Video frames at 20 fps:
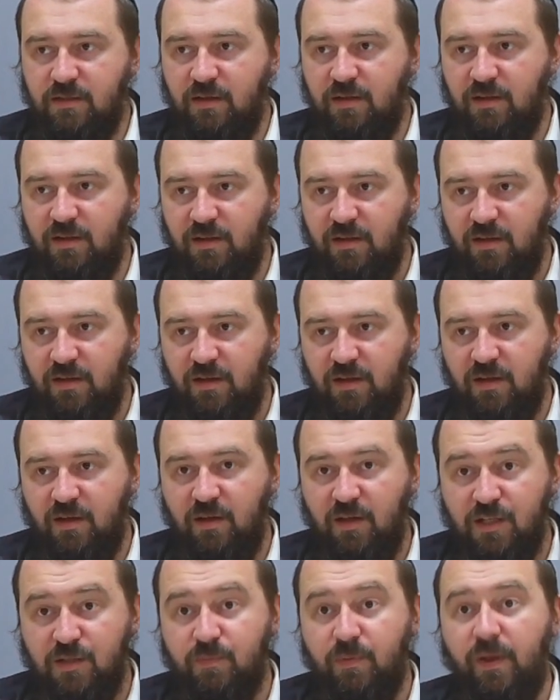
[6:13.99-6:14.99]
э,
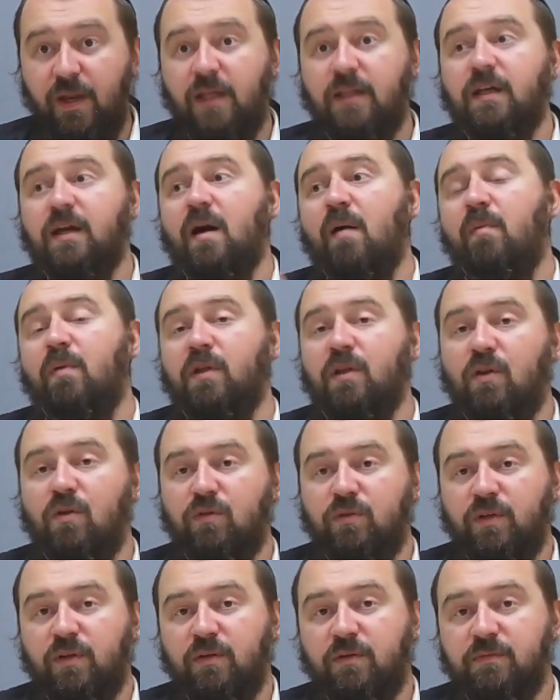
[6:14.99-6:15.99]
есть порядок
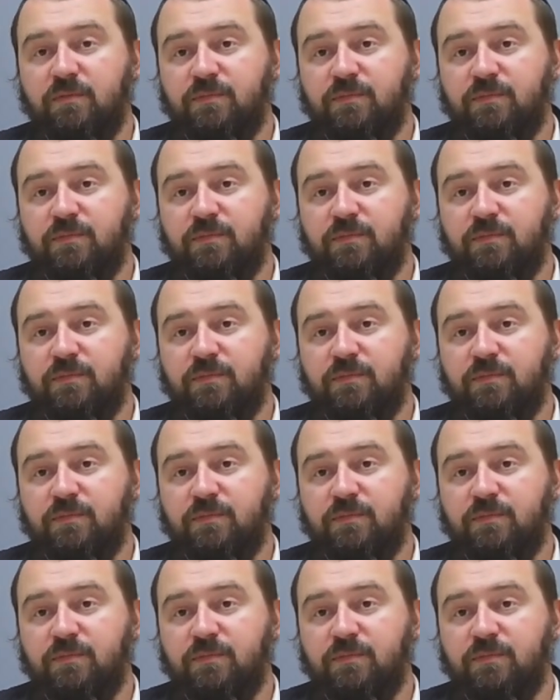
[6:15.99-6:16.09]
определенный.